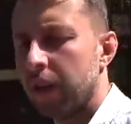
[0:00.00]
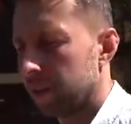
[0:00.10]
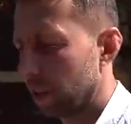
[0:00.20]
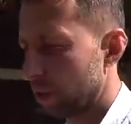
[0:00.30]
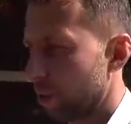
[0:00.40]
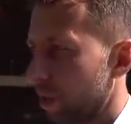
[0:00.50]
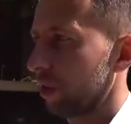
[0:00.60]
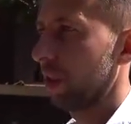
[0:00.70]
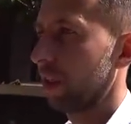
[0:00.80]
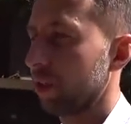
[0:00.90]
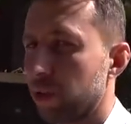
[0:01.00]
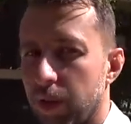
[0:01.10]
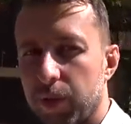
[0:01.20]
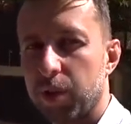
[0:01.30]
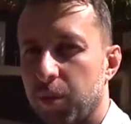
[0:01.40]
территорию отеля, которая,
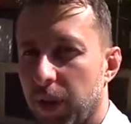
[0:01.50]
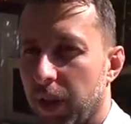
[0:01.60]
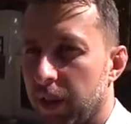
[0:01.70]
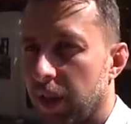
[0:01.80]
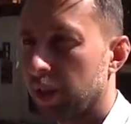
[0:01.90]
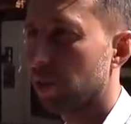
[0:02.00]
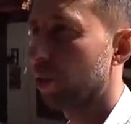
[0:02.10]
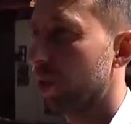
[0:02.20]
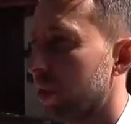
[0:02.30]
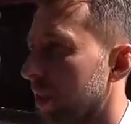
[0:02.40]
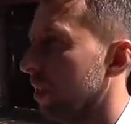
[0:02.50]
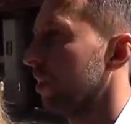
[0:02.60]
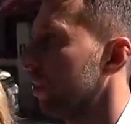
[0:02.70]
видимо, или недостроенная,